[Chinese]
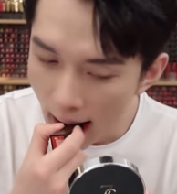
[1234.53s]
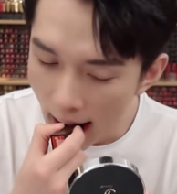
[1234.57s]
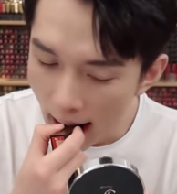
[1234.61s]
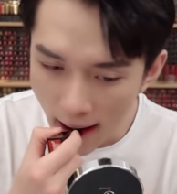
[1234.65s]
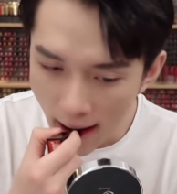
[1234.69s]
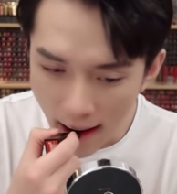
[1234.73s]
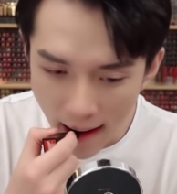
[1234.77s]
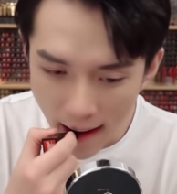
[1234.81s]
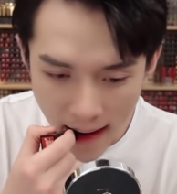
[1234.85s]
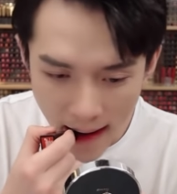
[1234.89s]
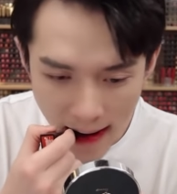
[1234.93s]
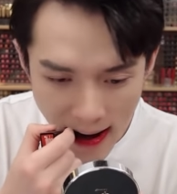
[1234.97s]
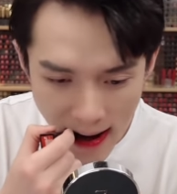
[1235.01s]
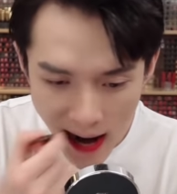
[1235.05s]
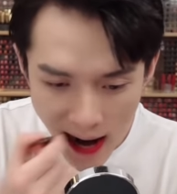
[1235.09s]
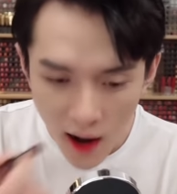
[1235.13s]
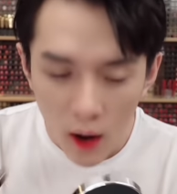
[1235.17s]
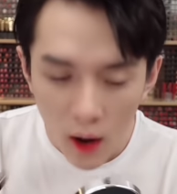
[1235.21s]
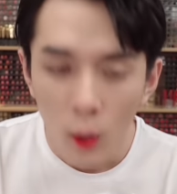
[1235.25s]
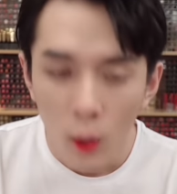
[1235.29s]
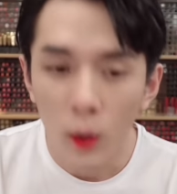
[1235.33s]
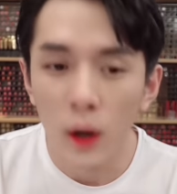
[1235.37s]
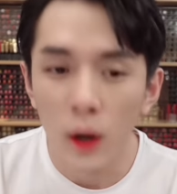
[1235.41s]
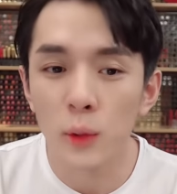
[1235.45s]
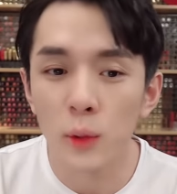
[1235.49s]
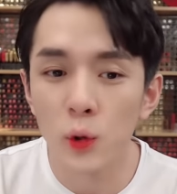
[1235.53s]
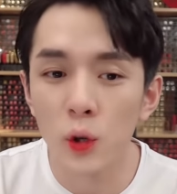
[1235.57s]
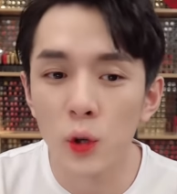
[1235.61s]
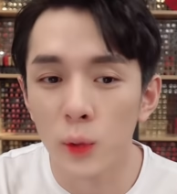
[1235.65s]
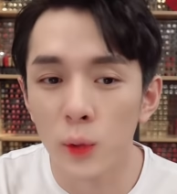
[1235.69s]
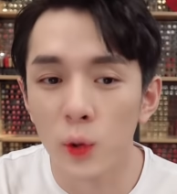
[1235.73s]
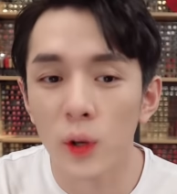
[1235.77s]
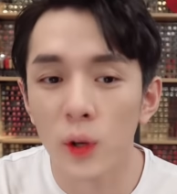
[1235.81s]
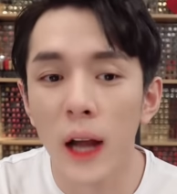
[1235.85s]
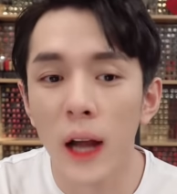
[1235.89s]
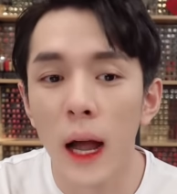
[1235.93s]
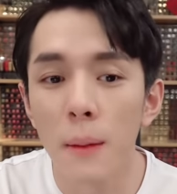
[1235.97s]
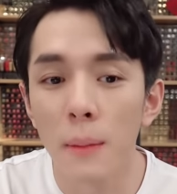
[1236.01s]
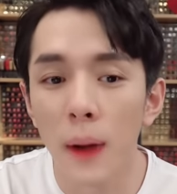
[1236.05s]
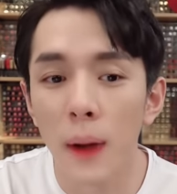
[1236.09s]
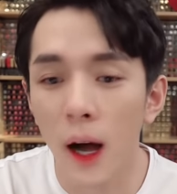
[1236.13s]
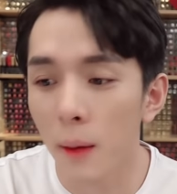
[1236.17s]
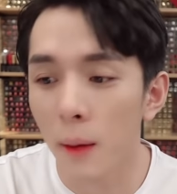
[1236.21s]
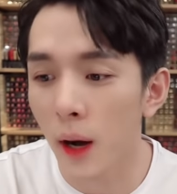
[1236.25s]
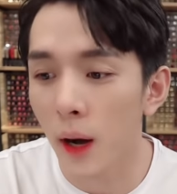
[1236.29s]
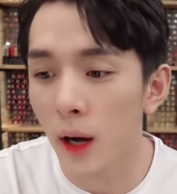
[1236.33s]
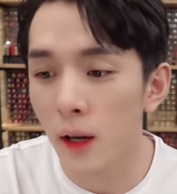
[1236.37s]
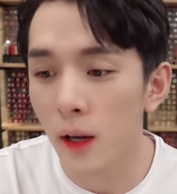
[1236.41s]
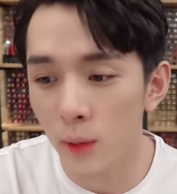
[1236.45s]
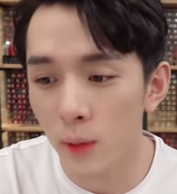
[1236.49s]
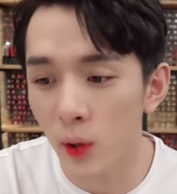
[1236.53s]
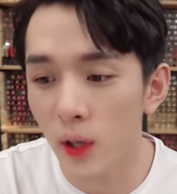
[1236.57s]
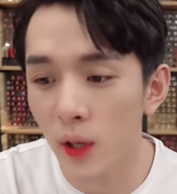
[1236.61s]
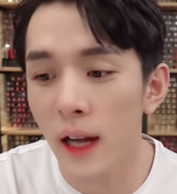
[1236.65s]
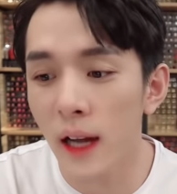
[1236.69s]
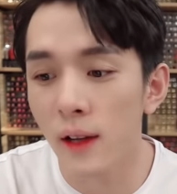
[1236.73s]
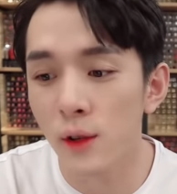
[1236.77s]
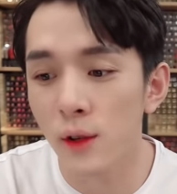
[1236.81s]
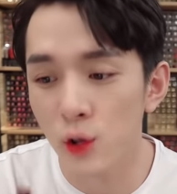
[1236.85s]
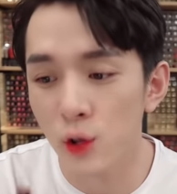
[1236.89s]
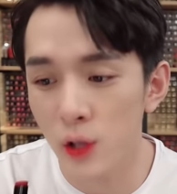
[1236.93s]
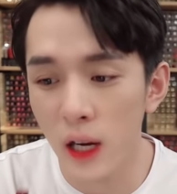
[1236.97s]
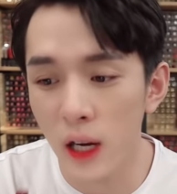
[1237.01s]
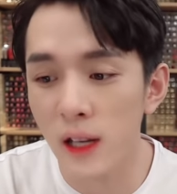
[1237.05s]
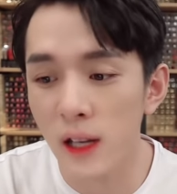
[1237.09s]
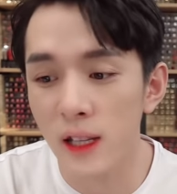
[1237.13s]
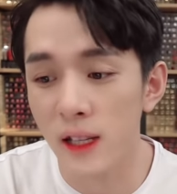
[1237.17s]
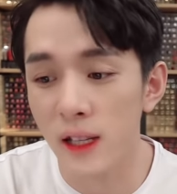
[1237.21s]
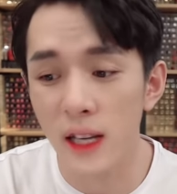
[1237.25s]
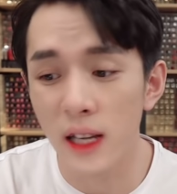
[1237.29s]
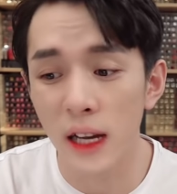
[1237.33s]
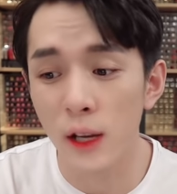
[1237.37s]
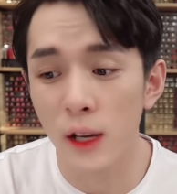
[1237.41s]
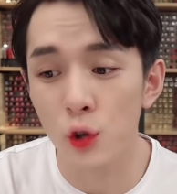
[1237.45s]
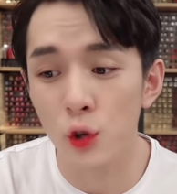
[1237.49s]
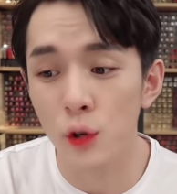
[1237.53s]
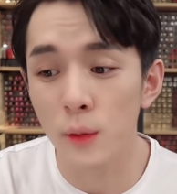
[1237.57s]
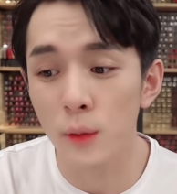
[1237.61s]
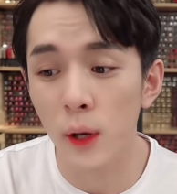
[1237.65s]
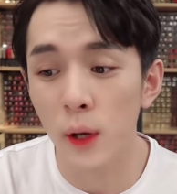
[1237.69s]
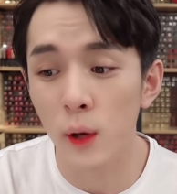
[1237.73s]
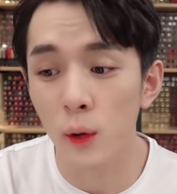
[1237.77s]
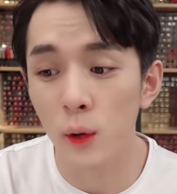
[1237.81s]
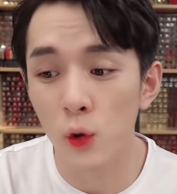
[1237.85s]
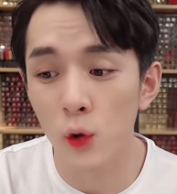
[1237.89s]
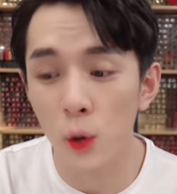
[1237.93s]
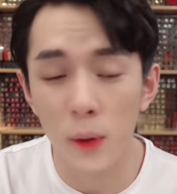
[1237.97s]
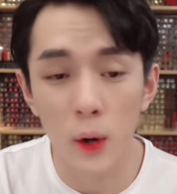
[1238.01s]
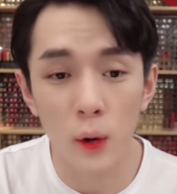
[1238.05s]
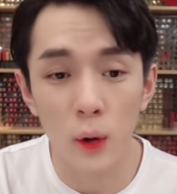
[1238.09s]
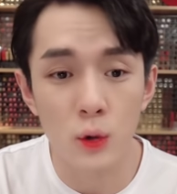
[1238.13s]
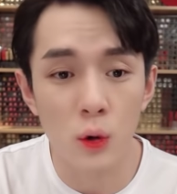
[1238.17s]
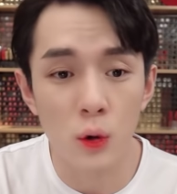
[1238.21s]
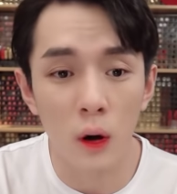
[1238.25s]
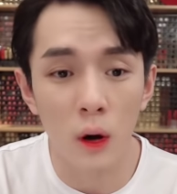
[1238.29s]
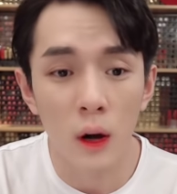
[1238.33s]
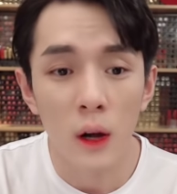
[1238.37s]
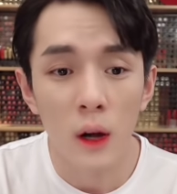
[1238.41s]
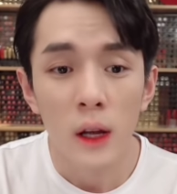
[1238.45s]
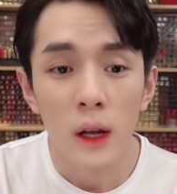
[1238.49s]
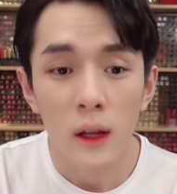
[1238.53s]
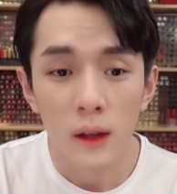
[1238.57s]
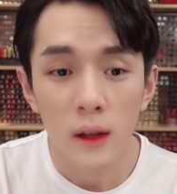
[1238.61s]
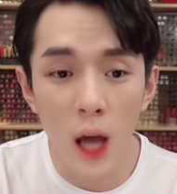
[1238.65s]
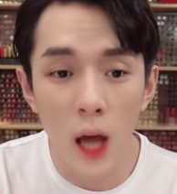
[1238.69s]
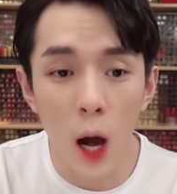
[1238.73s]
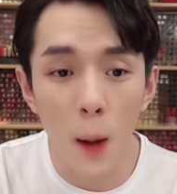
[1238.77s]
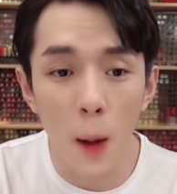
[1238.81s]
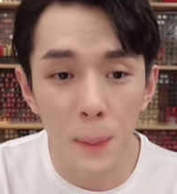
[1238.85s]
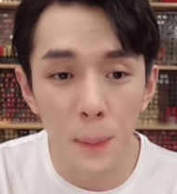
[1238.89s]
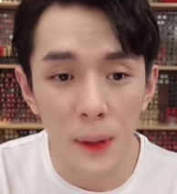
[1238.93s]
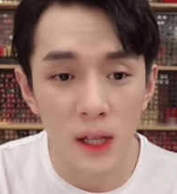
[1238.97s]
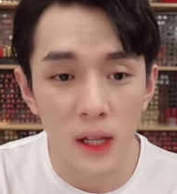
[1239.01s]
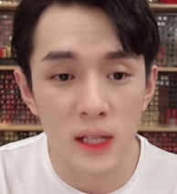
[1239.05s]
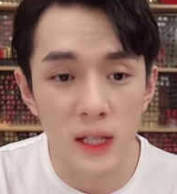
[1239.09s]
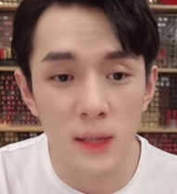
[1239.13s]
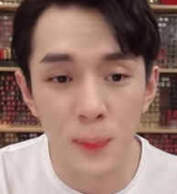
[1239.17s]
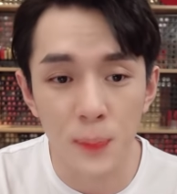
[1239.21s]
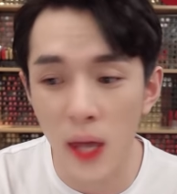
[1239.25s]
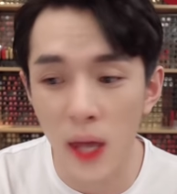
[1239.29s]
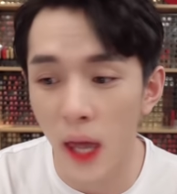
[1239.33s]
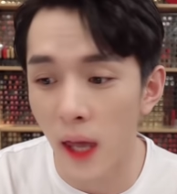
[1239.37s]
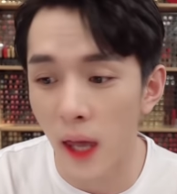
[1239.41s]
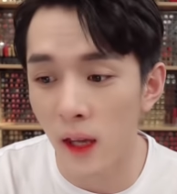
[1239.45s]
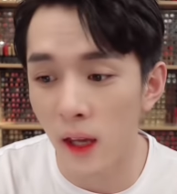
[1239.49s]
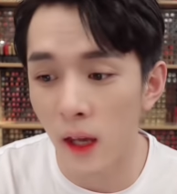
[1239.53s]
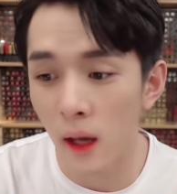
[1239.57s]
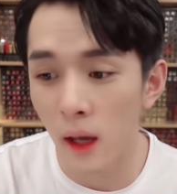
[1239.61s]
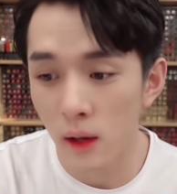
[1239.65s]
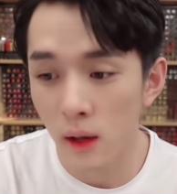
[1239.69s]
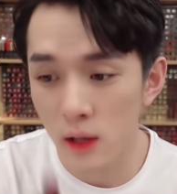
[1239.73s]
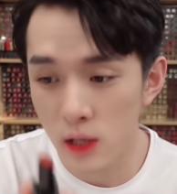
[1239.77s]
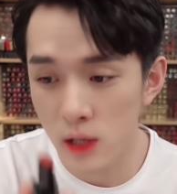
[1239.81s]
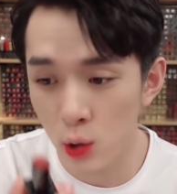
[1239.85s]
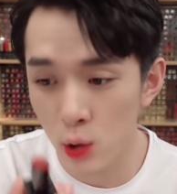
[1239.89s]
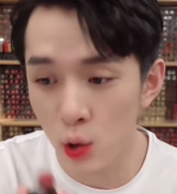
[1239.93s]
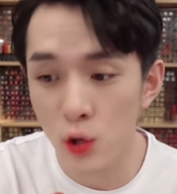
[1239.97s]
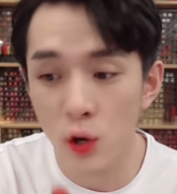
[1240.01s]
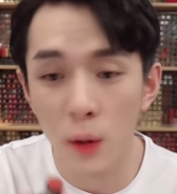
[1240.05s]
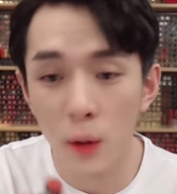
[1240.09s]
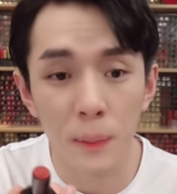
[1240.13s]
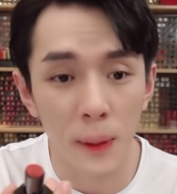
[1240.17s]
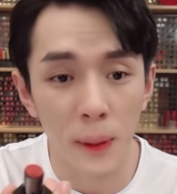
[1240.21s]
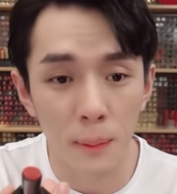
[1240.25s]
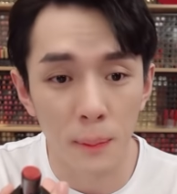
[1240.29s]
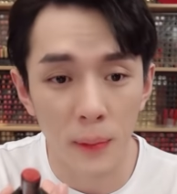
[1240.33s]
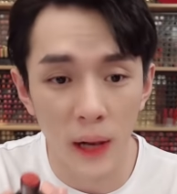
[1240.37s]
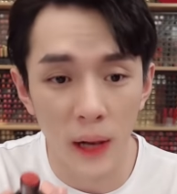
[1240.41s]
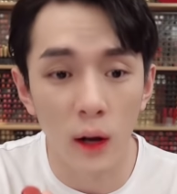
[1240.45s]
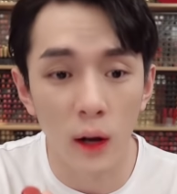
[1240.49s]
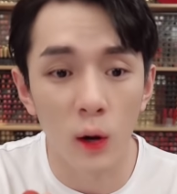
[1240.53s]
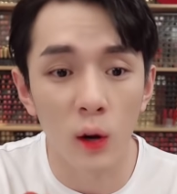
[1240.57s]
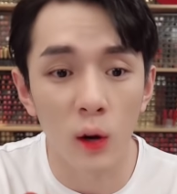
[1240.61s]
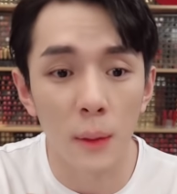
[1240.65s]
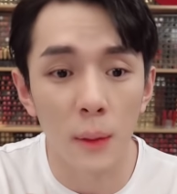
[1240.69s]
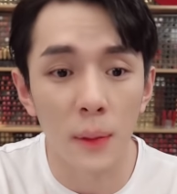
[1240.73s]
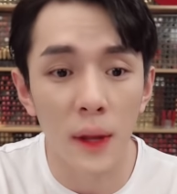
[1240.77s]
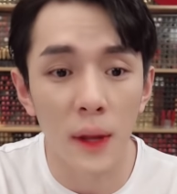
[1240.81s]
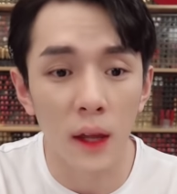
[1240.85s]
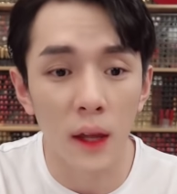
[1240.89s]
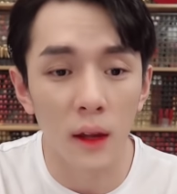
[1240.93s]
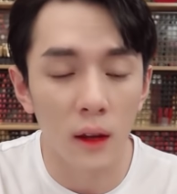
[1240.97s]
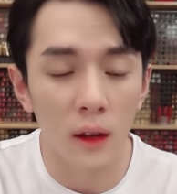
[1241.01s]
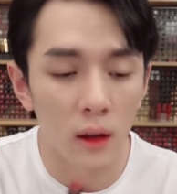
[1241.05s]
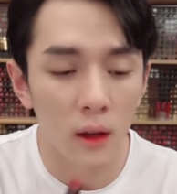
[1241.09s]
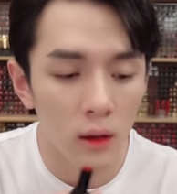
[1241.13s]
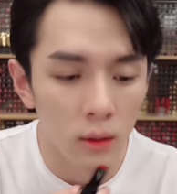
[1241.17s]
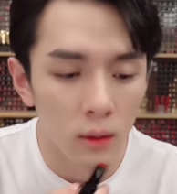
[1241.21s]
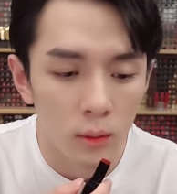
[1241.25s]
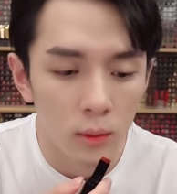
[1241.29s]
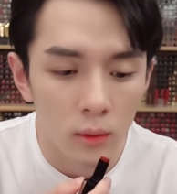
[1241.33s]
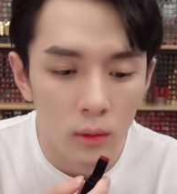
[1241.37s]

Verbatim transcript: 但这个我跟你们说，你们就看吧，好不好？你们就看，你去看李佳琦说的没有有没有错？你要比便宜，植村秀比兰蔻更便宜，